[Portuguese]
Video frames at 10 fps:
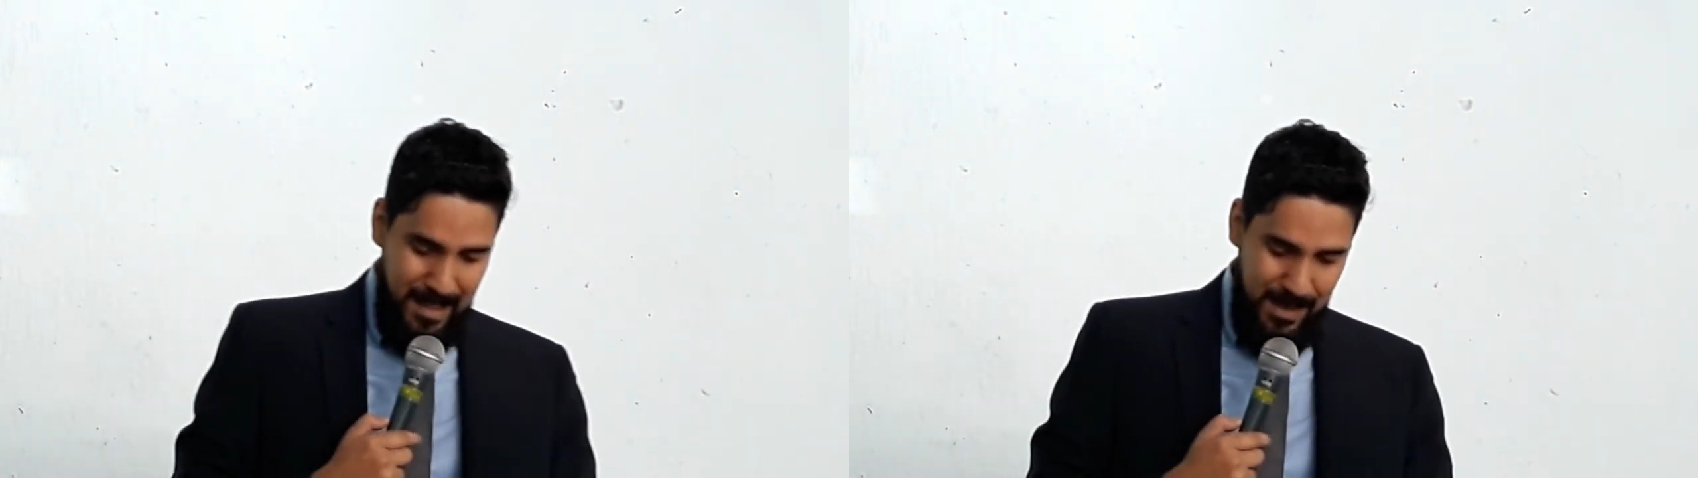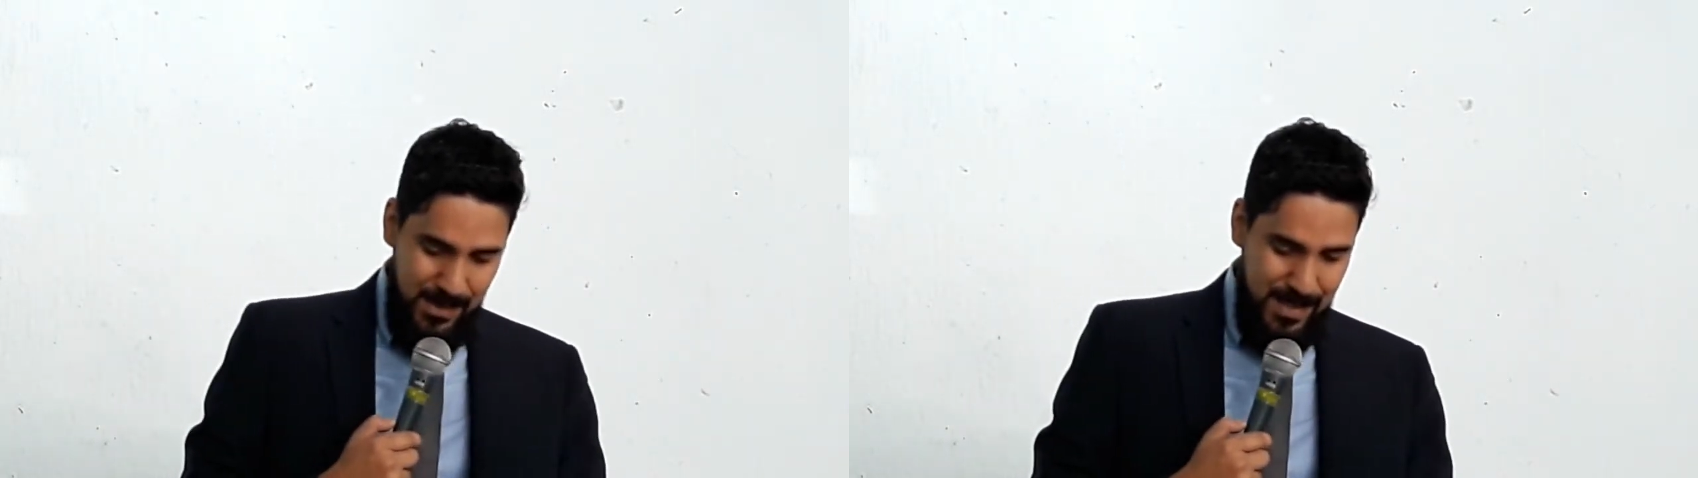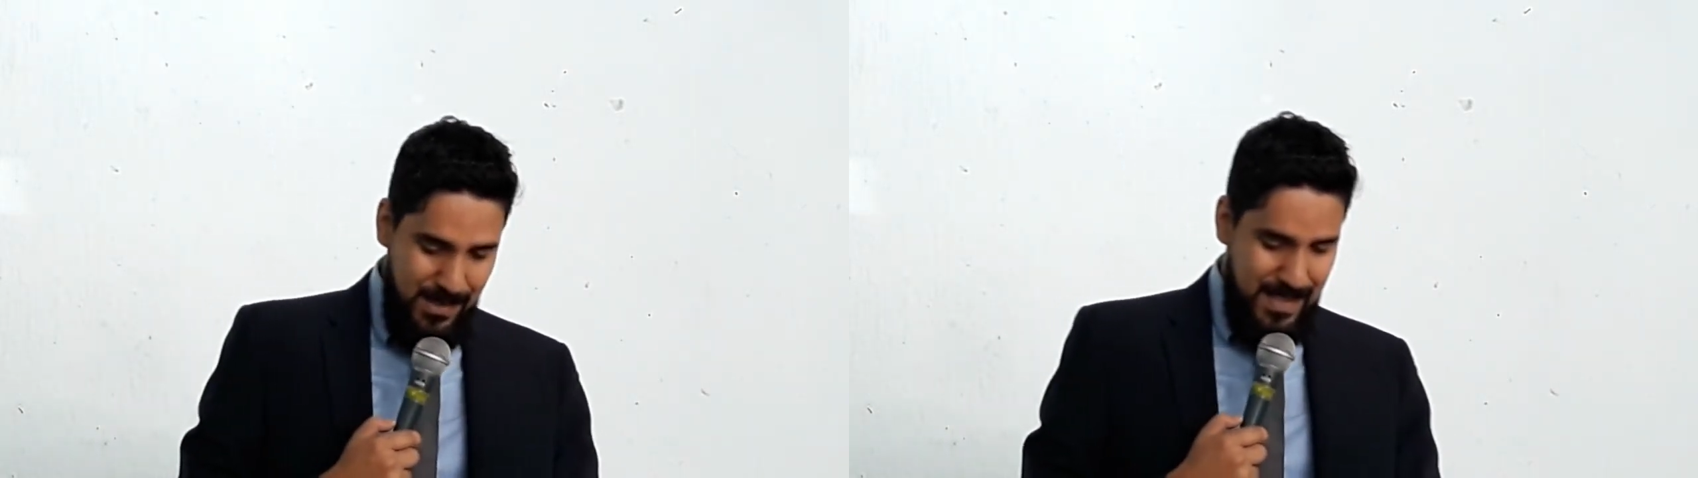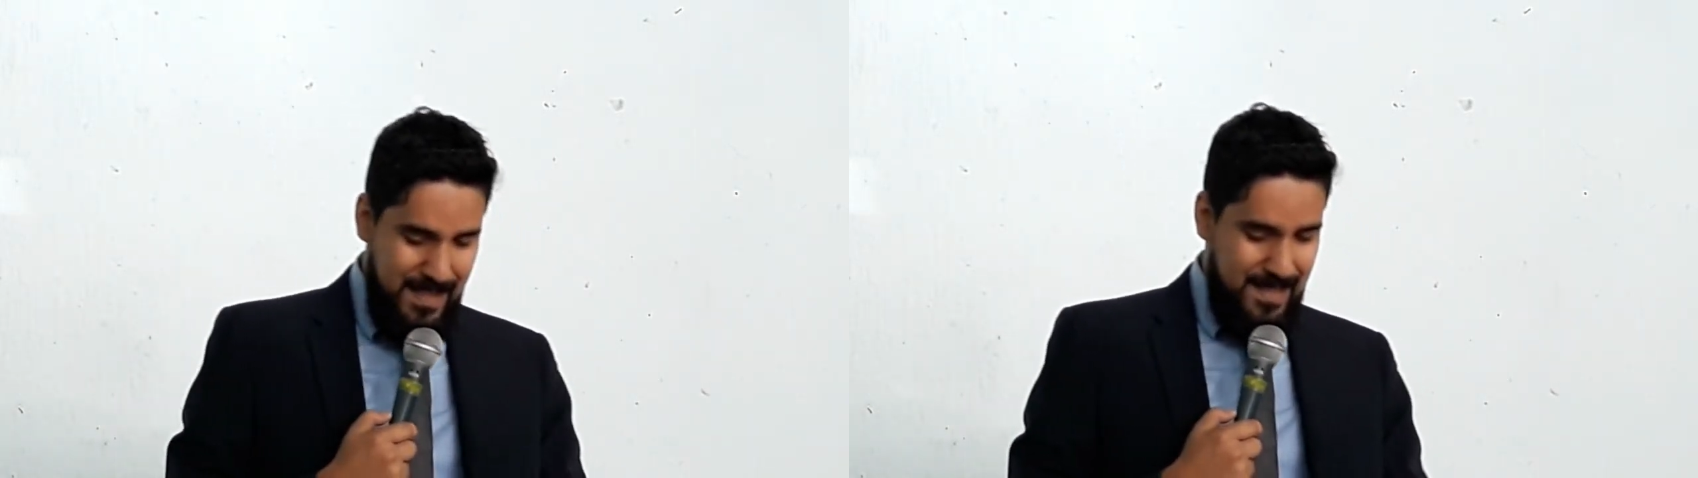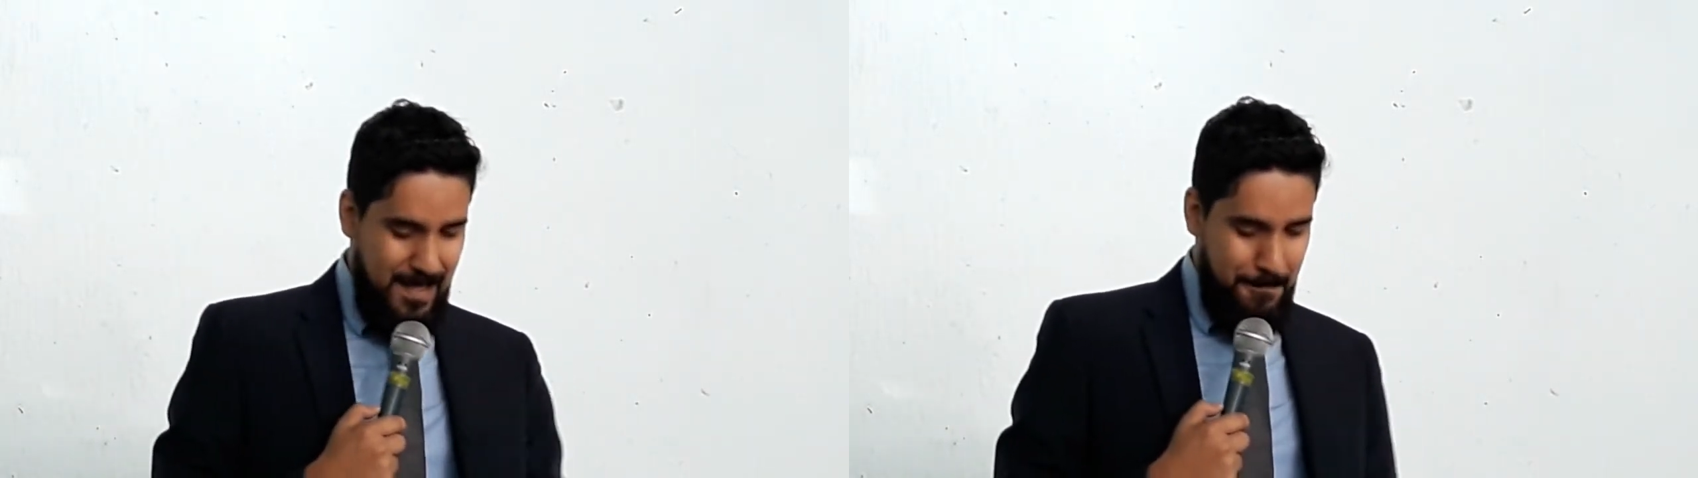e os seus
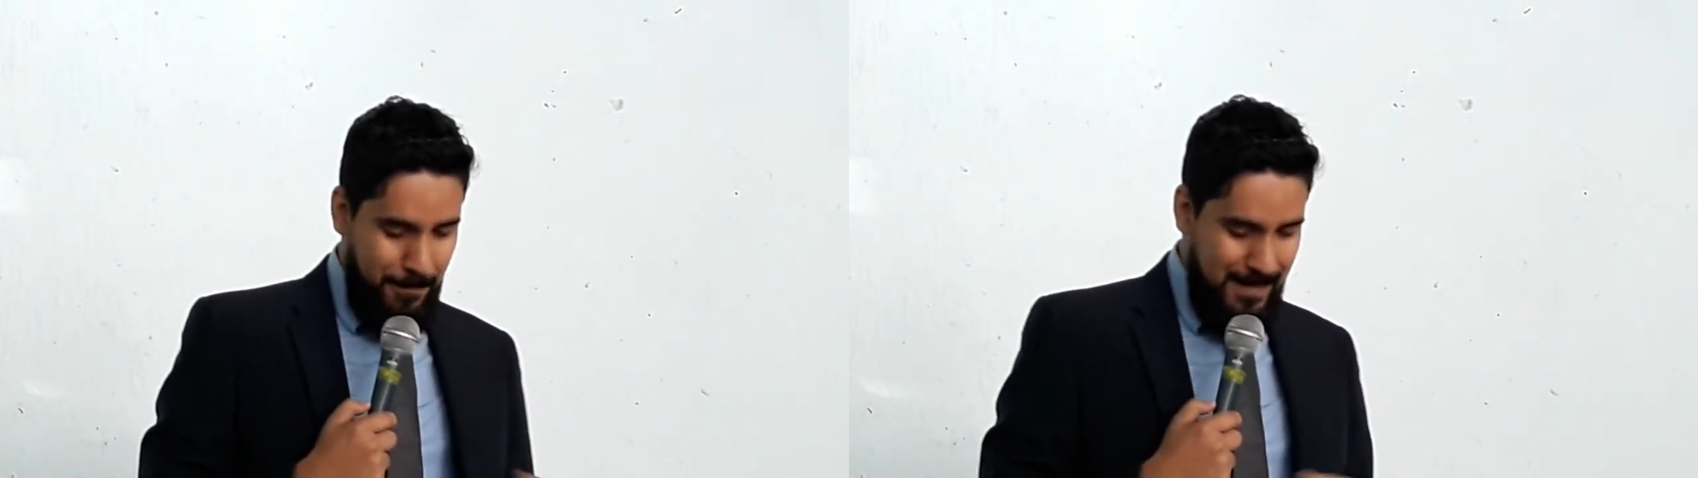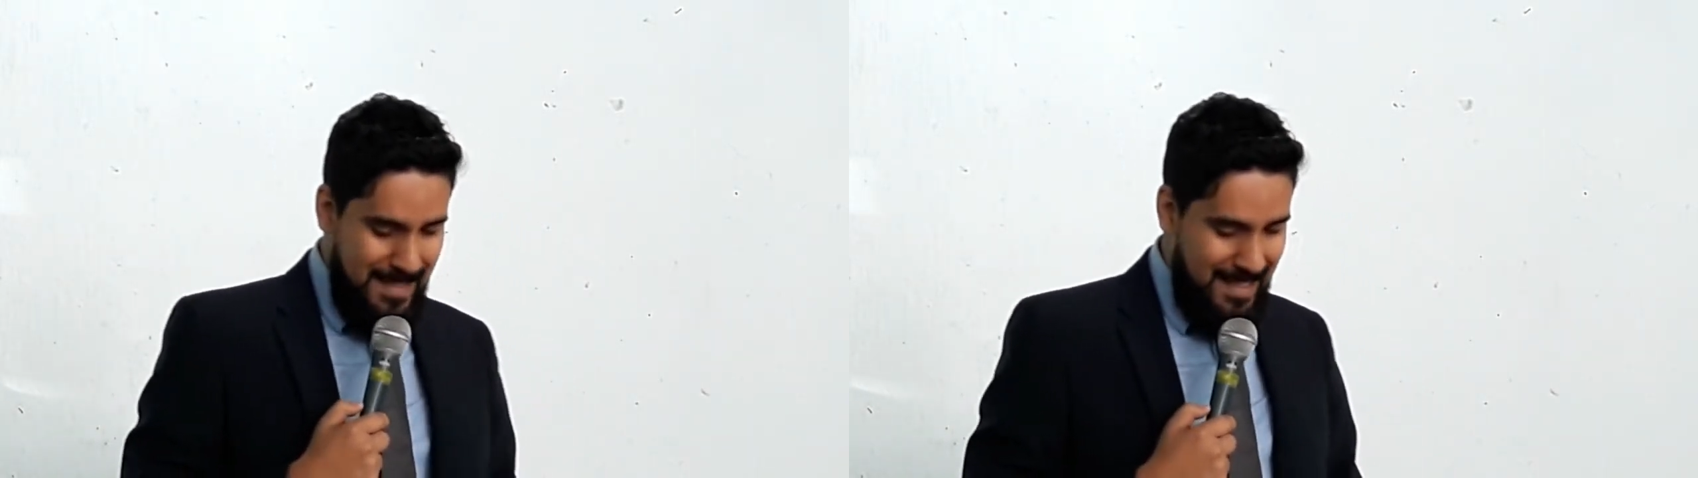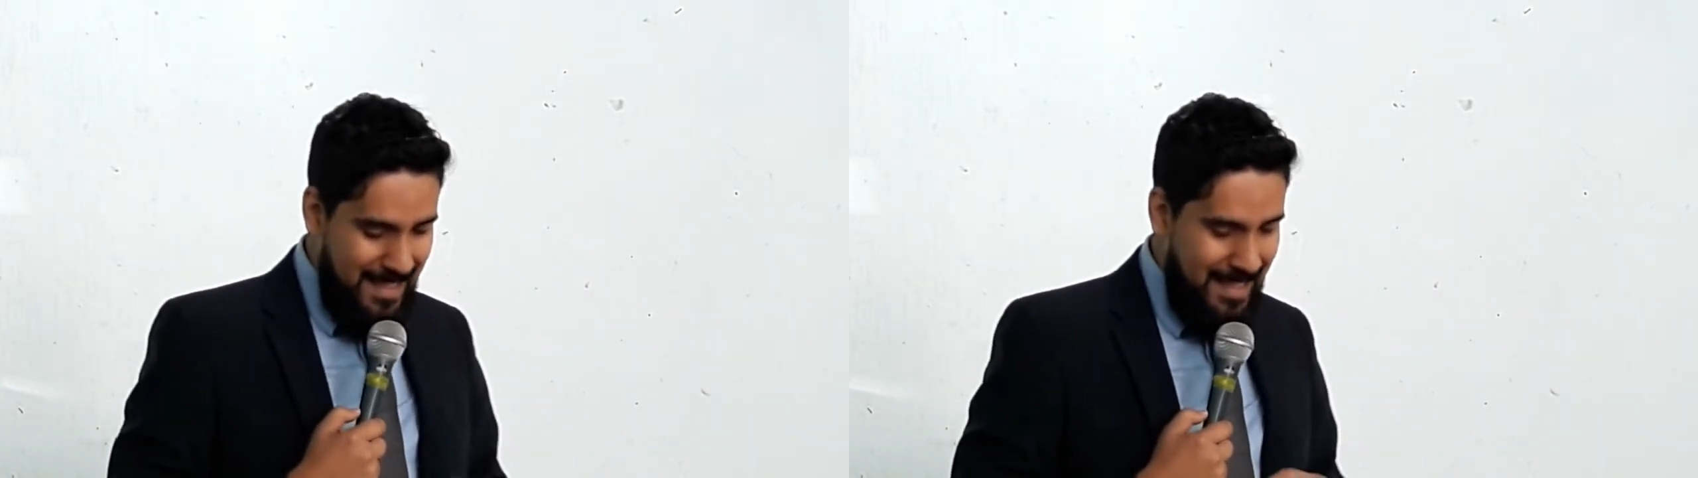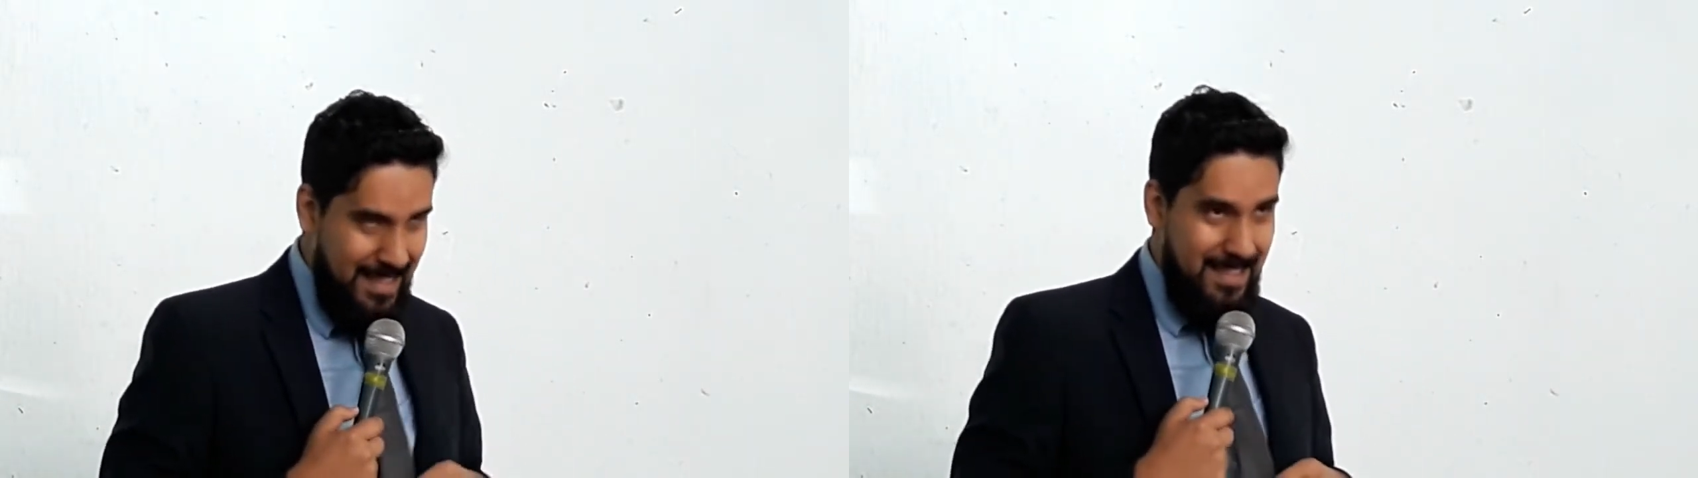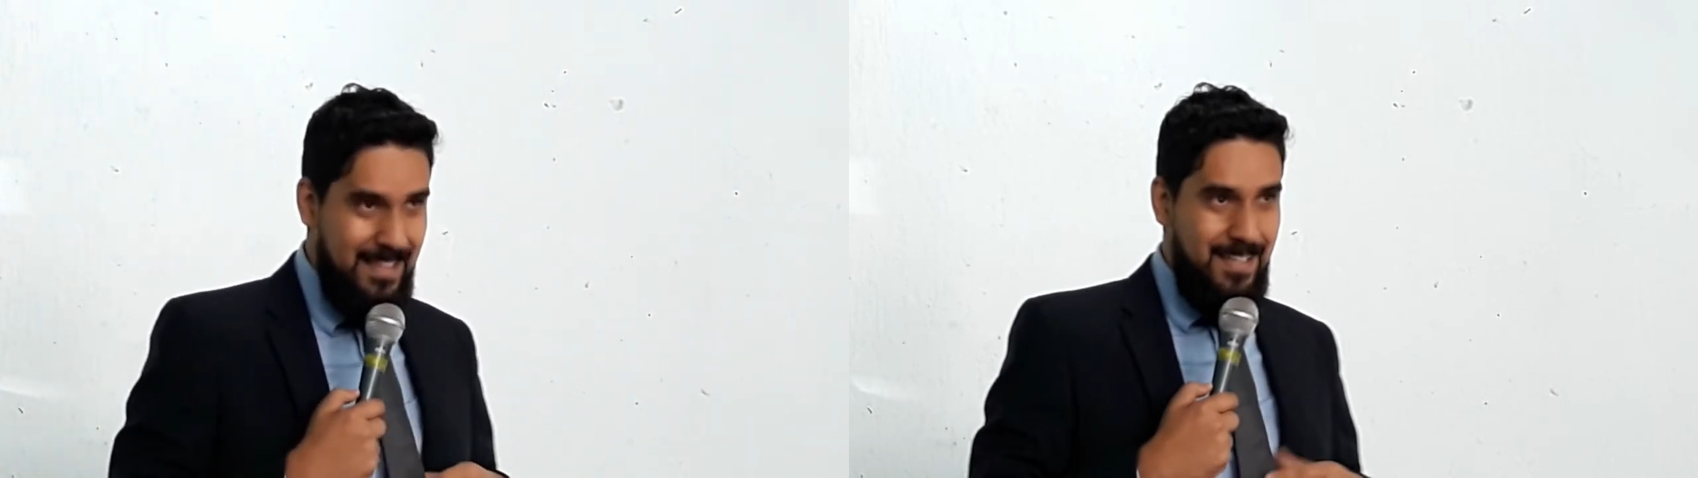discípulos
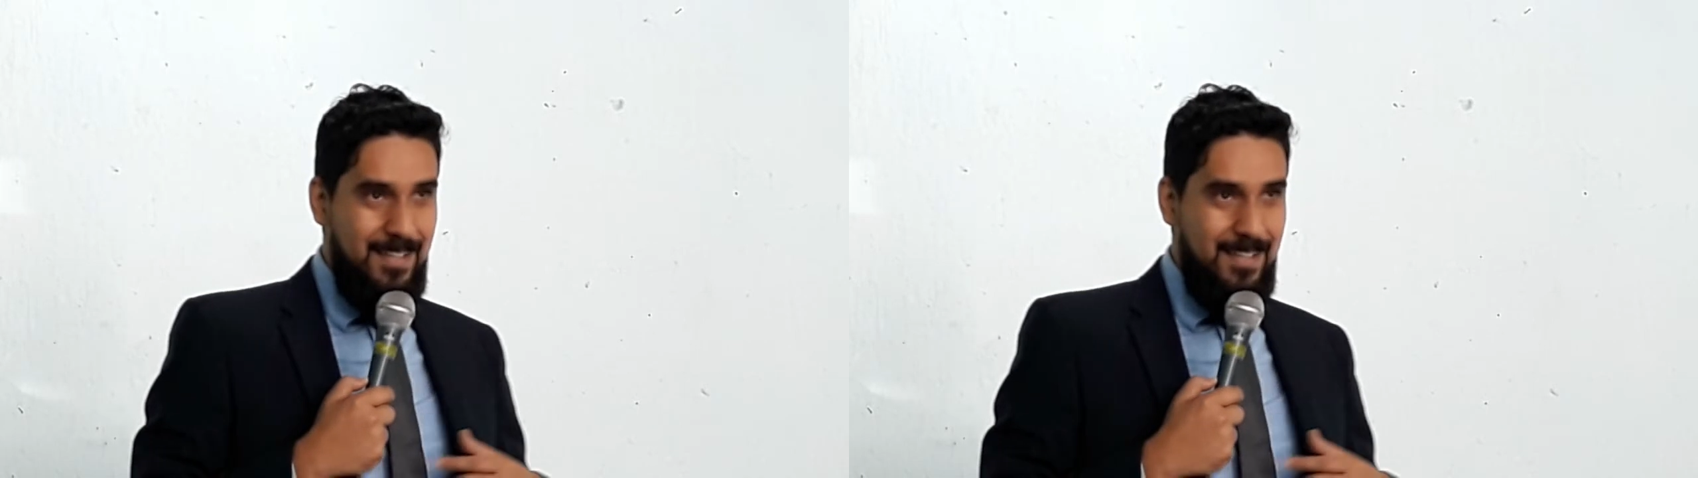ali